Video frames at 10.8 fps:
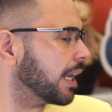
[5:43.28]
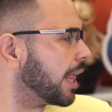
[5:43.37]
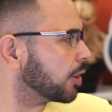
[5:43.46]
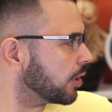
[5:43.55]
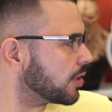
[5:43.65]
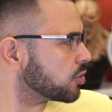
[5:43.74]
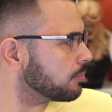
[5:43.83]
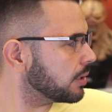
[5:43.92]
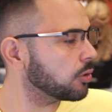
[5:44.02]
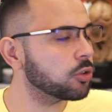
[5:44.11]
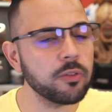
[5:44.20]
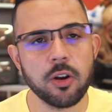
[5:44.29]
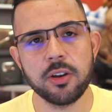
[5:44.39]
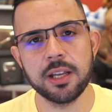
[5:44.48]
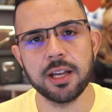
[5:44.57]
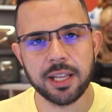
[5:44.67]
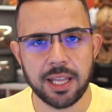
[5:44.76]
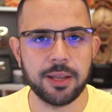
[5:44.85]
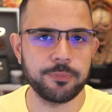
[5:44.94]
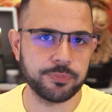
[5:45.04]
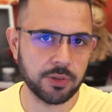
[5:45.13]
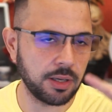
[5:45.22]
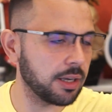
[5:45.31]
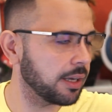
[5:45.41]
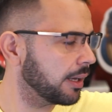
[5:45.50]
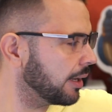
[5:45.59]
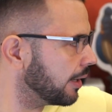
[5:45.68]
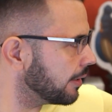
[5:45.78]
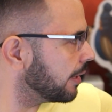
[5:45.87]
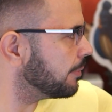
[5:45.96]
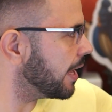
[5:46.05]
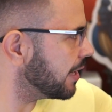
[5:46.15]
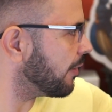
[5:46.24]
tra l'altro adesso mi ha detto Veronica che eh, Mi è